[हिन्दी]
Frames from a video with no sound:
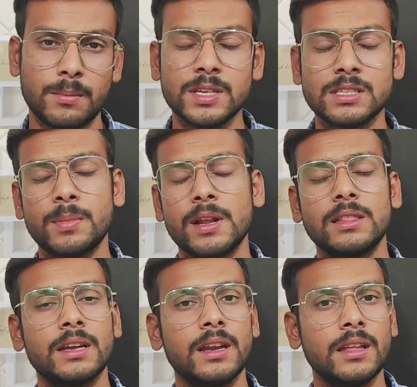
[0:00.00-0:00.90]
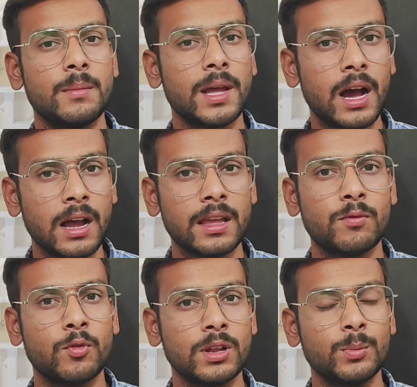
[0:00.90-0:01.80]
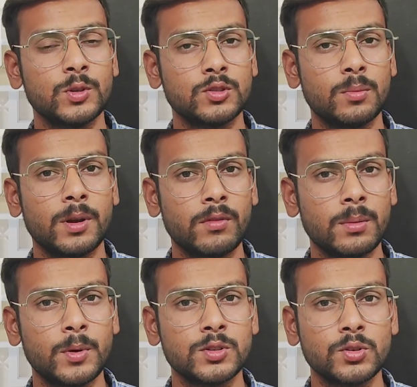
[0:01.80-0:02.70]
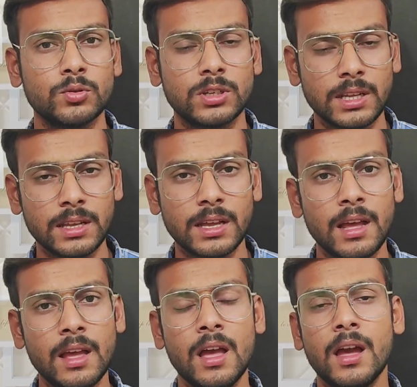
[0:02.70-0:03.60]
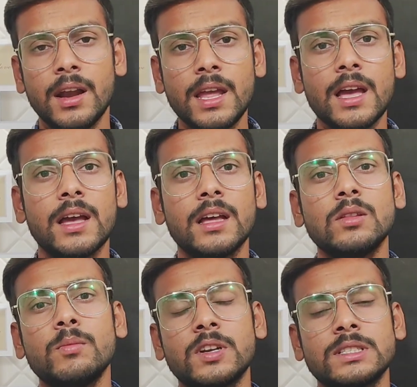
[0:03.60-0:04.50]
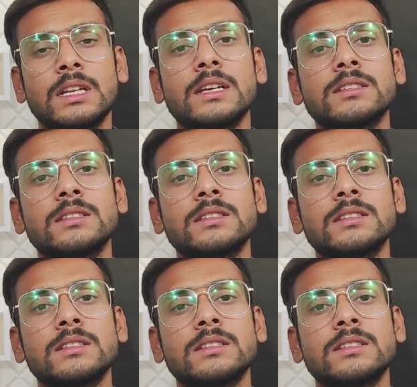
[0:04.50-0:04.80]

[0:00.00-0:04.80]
है बीस अप्रैल तक इंडिया में आ गया फोर्टीन पॉइंट जीरो पॉइंट वन पॉइंट जीरो तो ठीक है नहीं आया तो वर्जन के